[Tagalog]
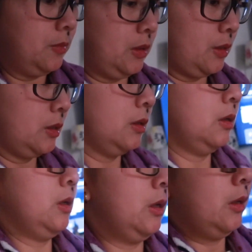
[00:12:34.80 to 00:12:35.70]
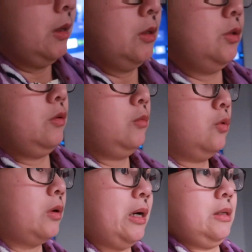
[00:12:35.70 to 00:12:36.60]
niya. So,
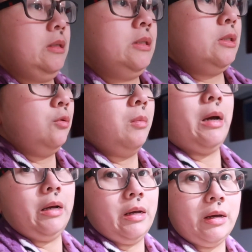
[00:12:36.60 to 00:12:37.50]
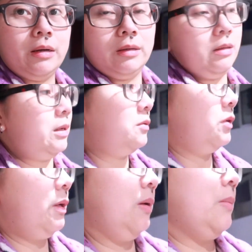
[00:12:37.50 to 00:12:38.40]
bukas, umaga, ano
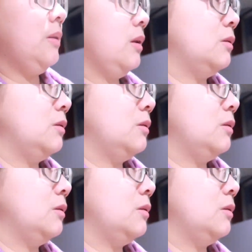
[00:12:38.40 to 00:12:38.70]
na naman,